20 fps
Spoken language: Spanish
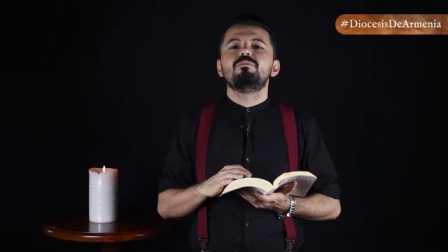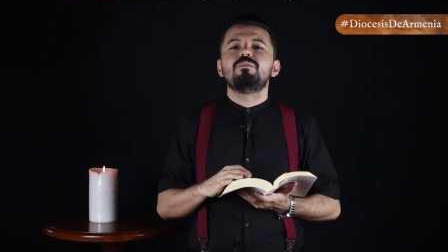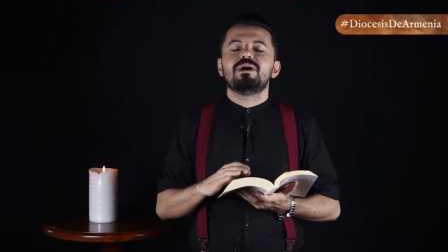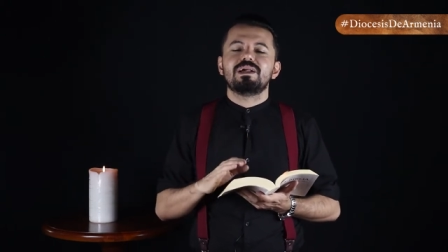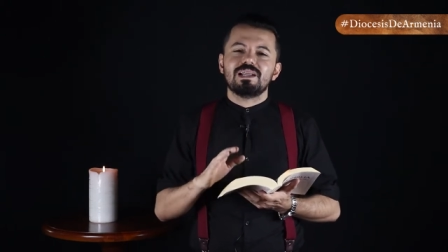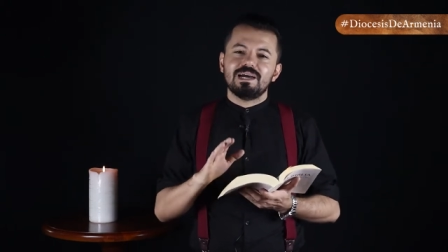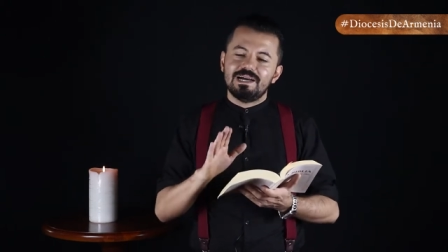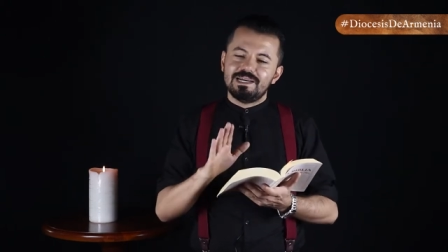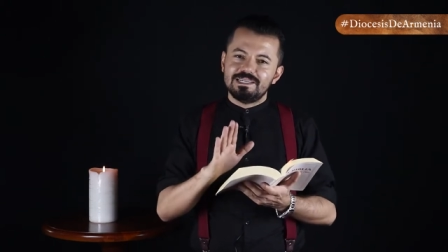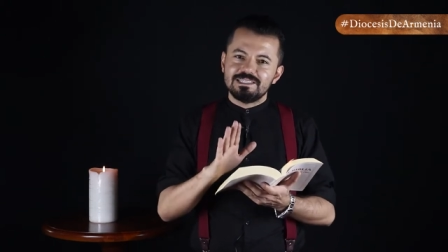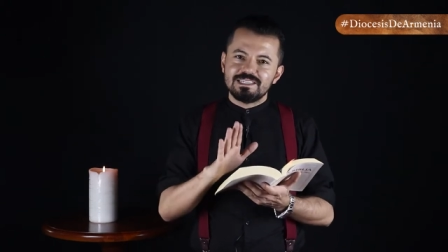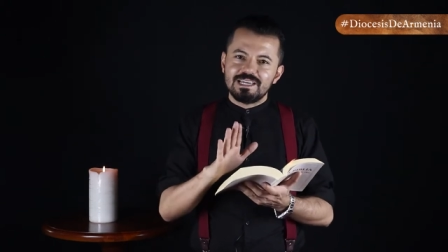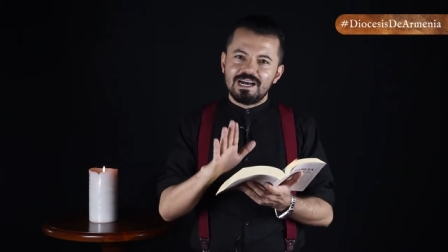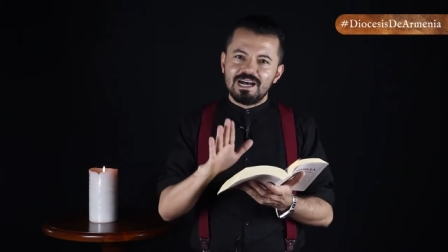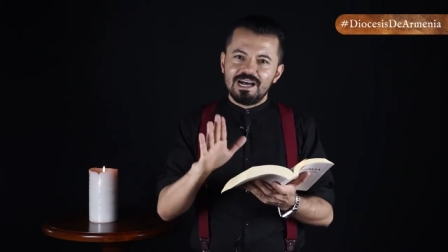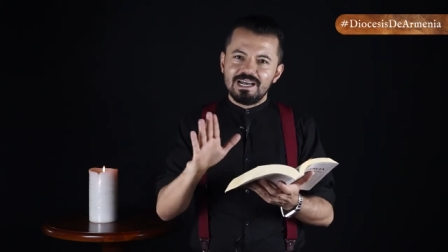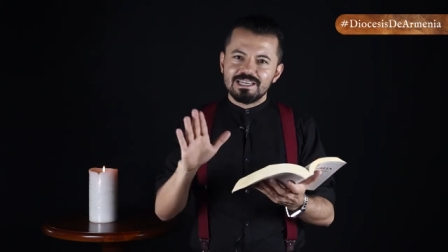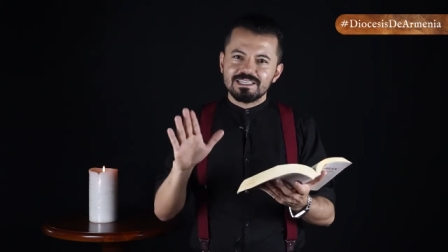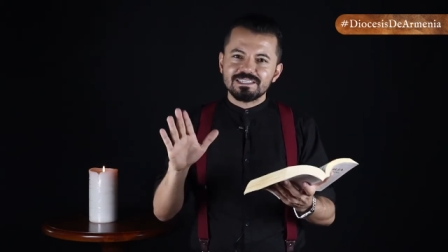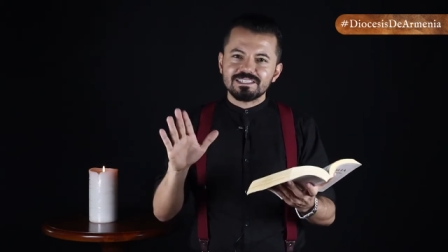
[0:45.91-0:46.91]
para
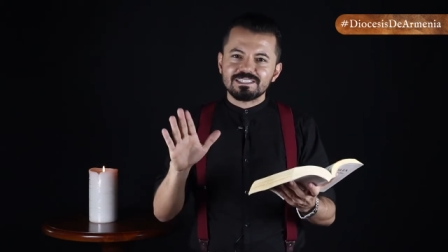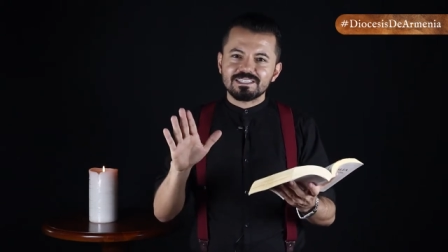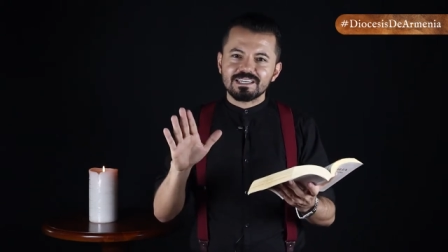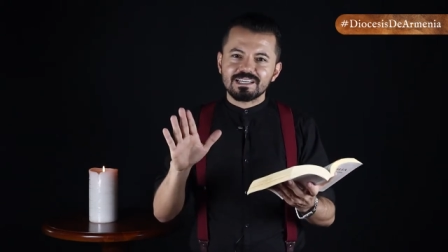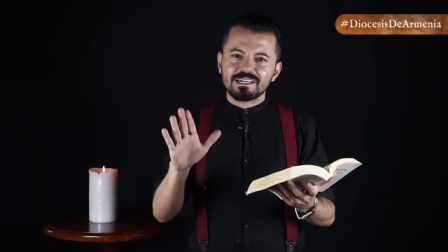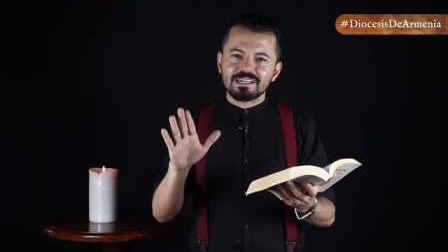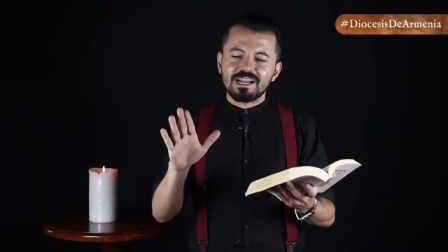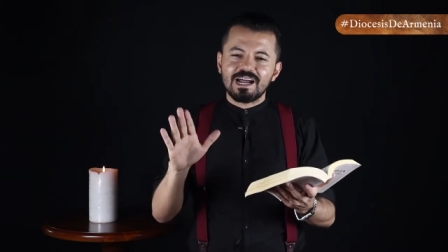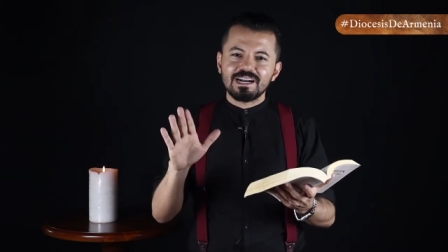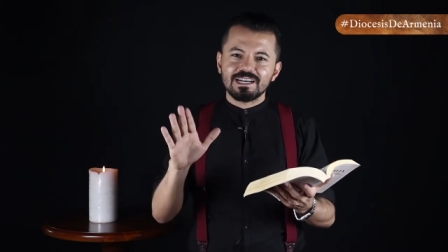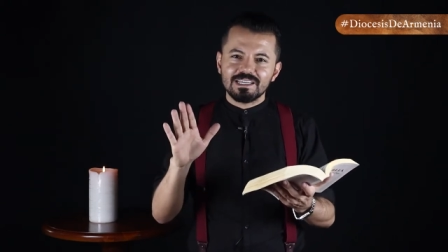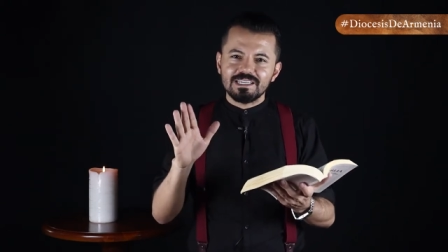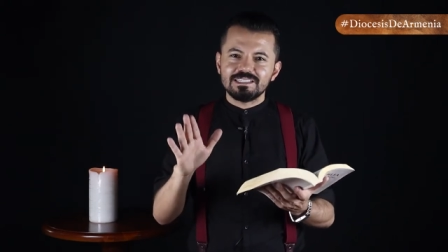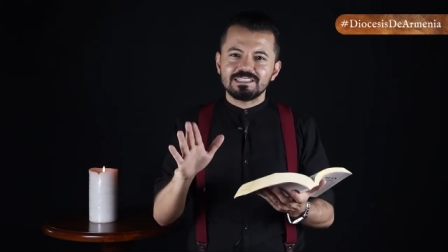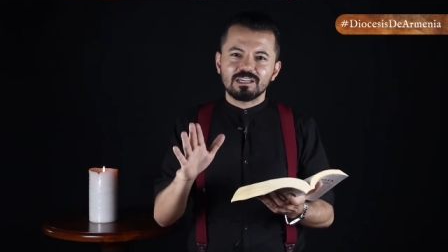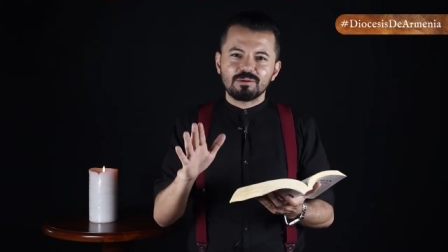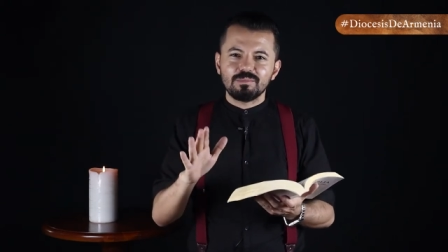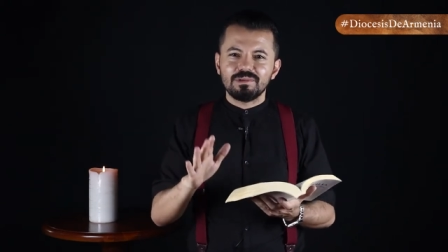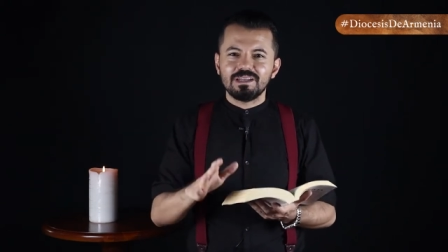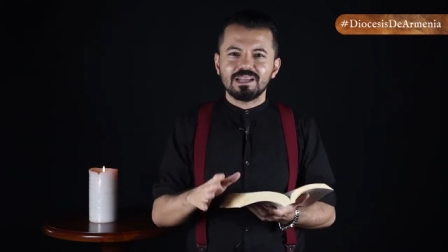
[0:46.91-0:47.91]
ya cerrar y
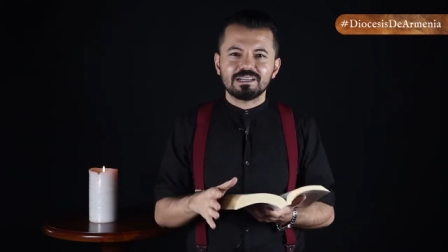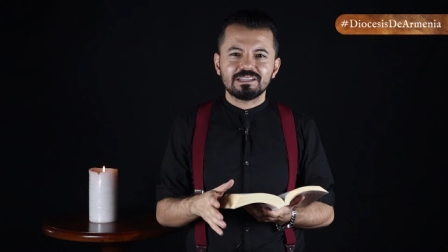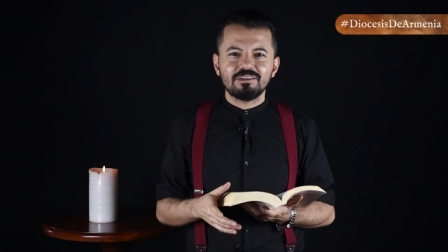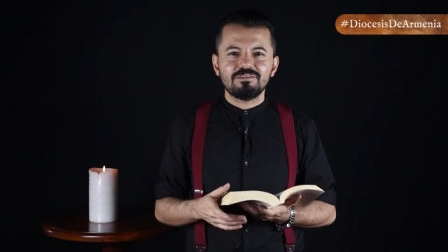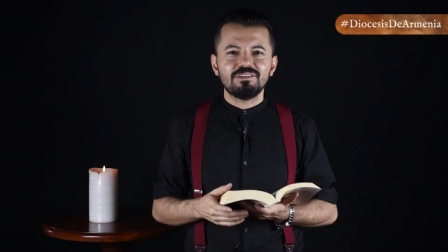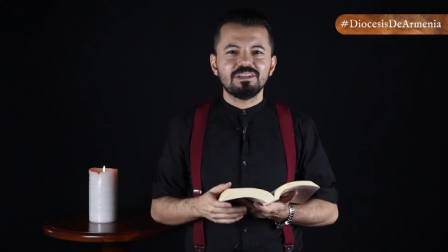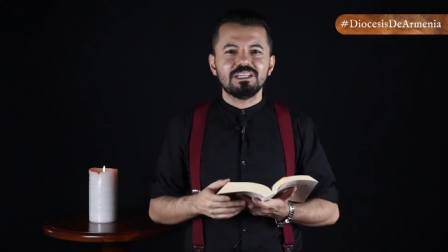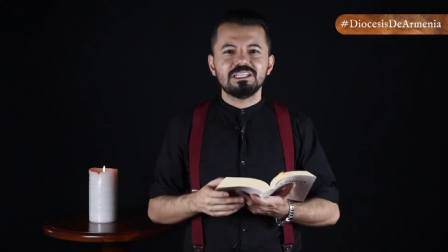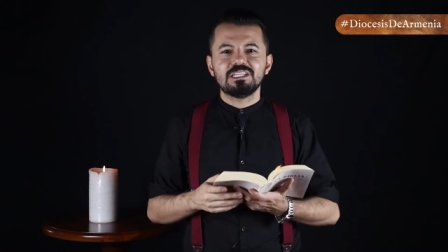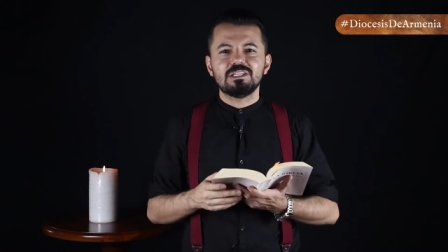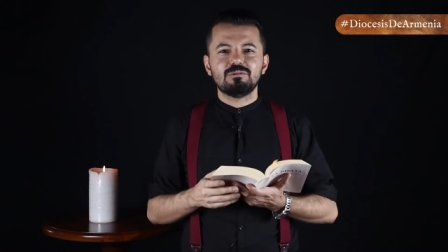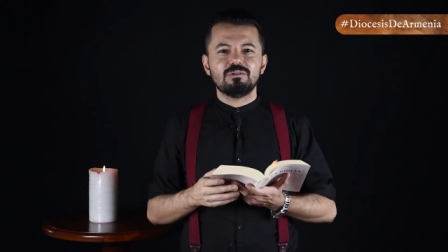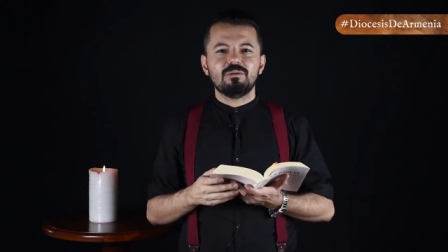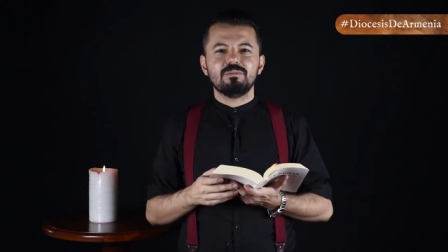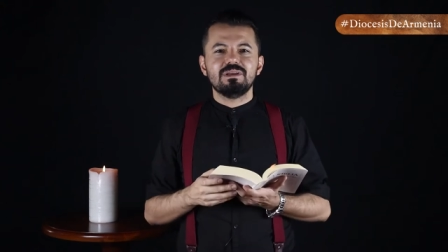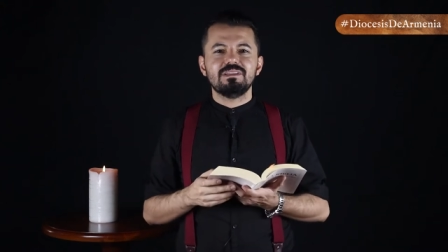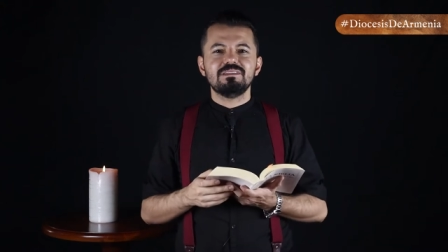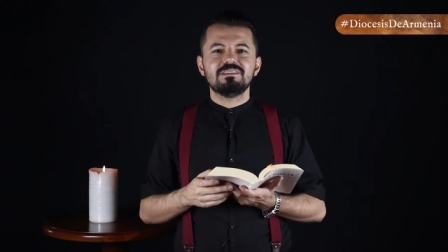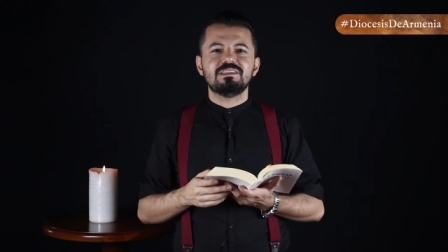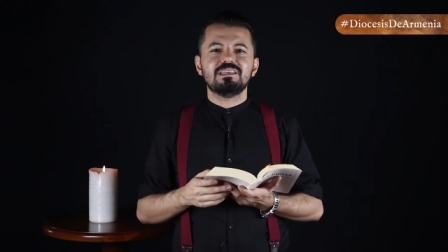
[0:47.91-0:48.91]
terminar
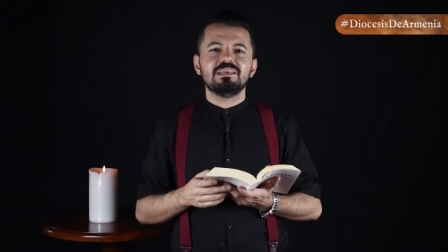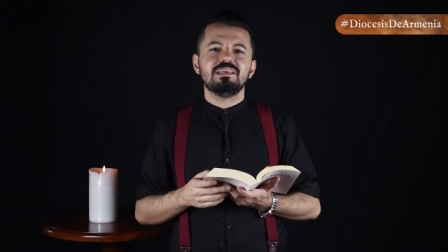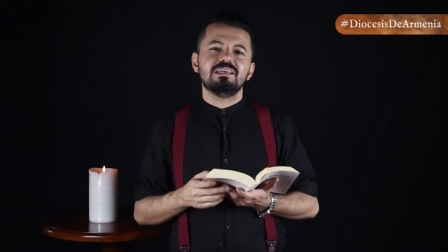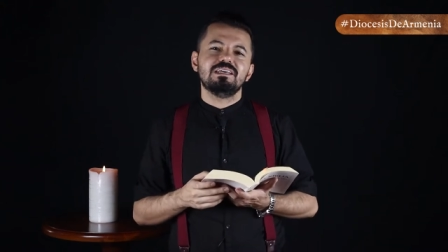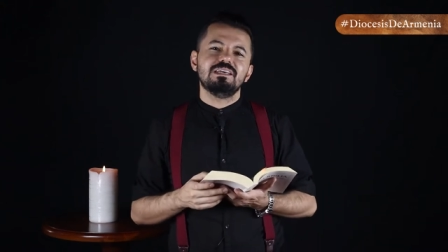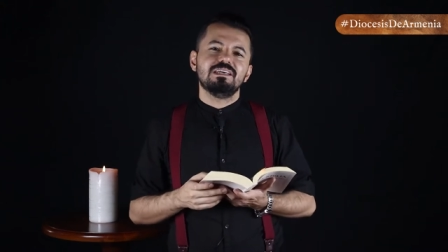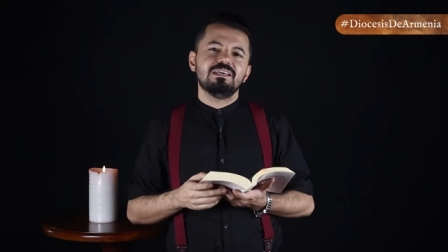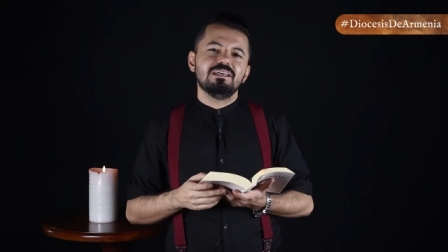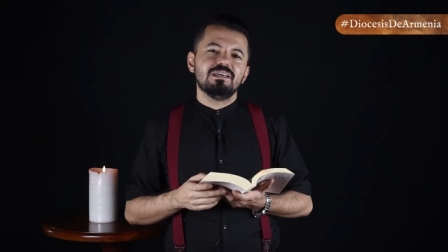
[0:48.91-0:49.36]
definitivamente